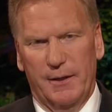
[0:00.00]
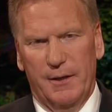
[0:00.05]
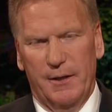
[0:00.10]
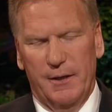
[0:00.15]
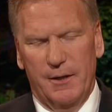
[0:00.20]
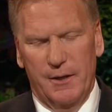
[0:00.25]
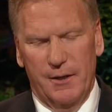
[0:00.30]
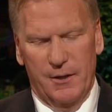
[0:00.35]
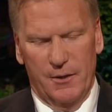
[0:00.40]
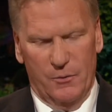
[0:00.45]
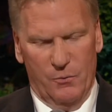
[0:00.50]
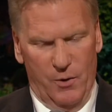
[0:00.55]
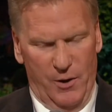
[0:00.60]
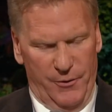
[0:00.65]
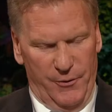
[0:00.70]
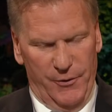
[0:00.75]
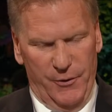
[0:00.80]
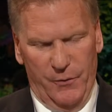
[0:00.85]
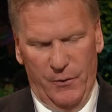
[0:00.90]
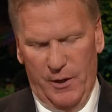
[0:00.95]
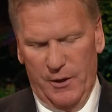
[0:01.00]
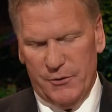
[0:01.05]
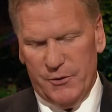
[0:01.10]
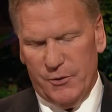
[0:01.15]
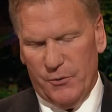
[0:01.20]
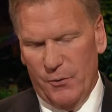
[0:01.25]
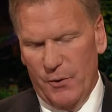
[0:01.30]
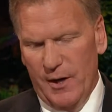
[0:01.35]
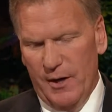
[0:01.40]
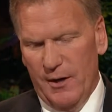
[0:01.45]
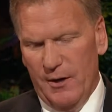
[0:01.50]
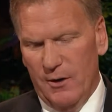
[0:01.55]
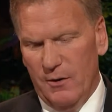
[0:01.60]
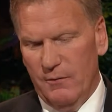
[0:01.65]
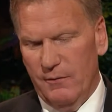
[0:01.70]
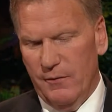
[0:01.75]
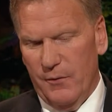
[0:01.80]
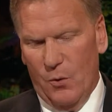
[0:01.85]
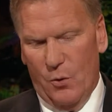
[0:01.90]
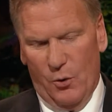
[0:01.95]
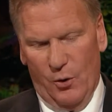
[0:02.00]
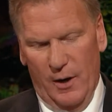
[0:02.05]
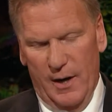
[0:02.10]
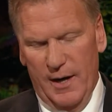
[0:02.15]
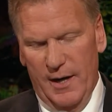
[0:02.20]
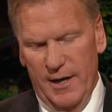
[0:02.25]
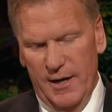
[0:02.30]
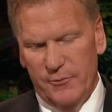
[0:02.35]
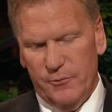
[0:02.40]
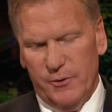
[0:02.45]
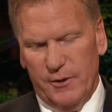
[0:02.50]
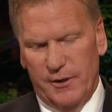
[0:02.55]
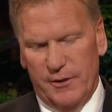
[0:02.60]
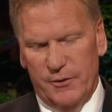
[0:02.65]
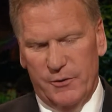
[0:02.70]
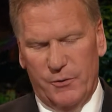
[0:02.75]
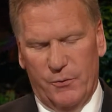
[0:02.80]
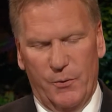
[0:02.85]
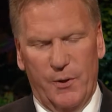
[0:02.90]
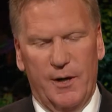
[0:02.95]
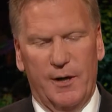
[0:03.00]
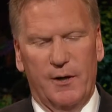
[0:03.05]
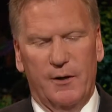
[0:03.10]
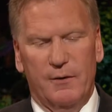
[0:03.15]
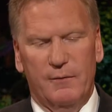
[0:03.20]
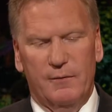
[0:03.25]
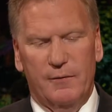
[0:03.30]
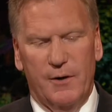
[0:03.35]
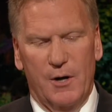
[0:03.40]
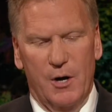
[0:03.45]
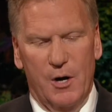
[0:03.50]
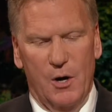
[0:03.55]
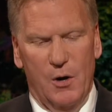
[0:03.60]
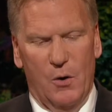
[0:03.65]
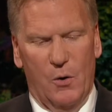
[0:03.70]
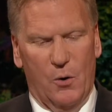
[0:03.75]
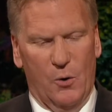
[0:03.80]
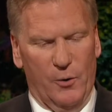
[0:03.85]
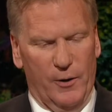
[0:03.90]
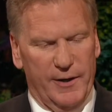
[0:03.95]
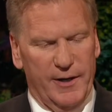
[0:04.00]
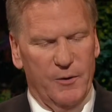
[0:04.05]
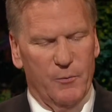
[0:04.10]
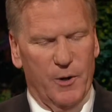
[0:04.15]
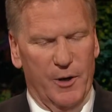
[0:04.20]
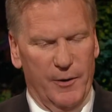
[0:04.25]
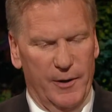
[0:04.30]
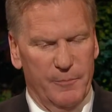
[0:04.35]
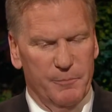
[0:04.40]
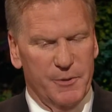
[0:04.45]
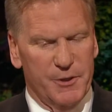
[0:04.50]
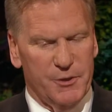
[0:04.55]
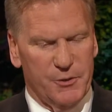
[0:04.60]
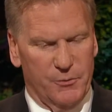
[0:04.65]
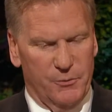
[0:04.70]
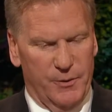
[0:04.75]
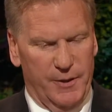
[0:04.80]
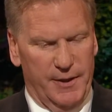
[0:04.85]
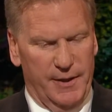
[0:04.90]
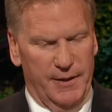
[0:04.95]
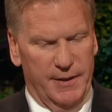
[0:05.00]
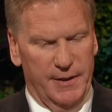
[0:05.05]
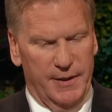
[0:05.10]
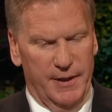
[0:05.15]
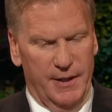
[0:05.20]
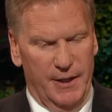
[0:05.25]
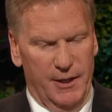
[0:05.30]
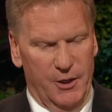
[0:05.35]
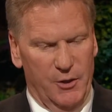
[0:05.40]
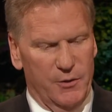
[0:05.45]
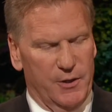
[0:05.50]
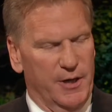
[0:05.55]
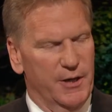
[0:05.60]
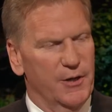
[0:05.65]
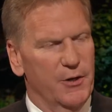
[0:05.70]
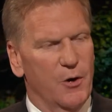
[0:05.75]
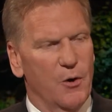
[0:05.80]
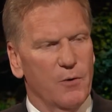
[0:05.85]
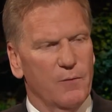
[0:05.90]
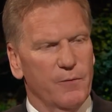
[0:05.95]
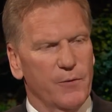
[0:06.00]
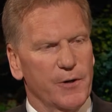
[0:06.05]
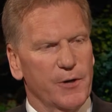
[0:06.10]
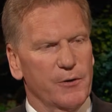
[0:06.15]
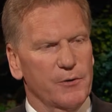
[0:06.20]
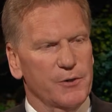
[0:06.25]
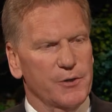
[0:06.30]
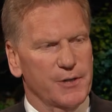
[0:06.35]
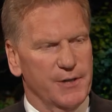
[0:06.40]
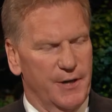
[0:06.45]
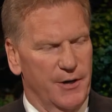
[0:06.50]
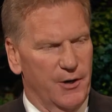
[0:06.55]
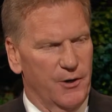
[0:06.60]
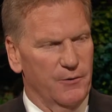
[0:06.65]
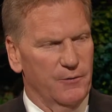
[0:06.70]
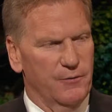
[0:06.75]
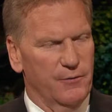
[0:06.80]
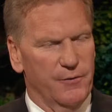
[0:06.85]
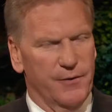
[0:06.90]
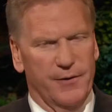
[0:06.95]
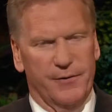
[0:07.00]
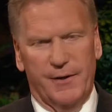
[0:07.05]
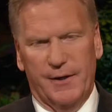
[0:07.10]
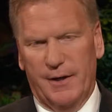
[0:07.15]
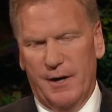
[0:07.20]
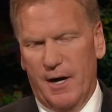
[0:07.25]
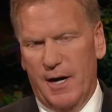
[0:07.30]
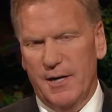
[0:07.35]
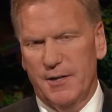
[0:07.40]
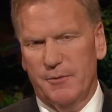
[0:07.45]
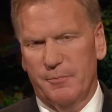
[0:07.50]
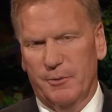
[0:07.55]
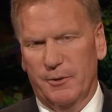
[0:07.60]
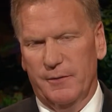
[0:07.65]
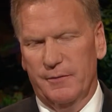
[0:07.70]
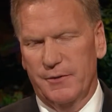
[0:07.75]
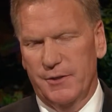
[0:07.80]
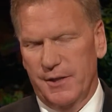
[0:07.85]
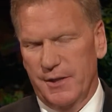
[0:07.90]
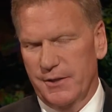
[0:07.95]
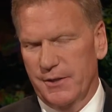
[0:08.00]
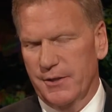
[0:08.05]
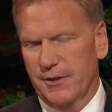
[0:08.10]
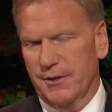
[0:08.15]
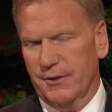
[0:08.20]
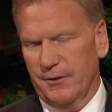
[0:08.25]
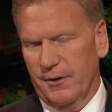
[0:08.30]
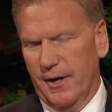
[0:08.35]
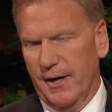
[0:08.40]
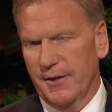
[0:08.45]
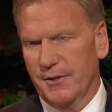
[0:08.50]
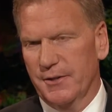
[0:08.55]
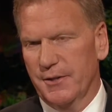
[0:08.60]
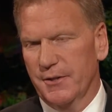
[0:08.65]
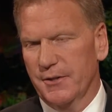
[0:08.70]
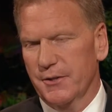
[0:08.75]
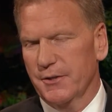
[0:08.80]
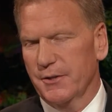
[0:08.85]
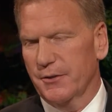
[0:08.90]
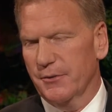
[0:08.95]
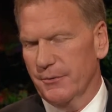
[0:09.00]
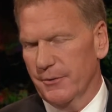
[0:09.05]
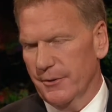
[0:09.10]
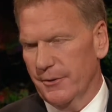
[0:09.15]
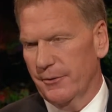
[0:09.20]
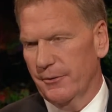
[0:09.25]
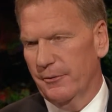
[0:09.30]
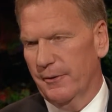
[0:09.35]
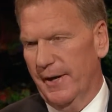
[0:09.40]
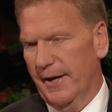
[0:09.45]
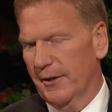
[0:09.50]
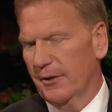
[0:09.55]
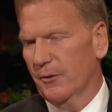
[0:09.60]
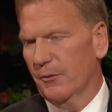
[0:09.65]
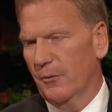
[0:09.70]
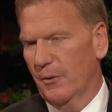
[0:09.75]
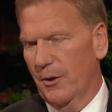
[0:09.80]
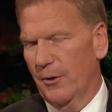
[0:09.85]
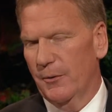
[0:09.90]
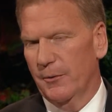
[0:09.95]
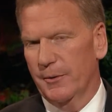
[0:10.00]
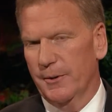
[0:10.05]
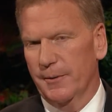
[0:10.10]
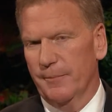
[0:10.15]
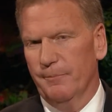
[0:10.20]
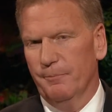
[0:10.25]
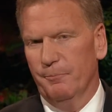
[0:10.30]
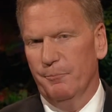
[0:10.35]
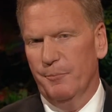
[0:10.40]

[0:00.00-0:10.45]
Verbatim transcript: 我们就必须有自己的见证才行。不论你是十二岁或一百一十二岁，或是在这之间的某个岁数，你们都可以亲自了解耶稣基督的福音是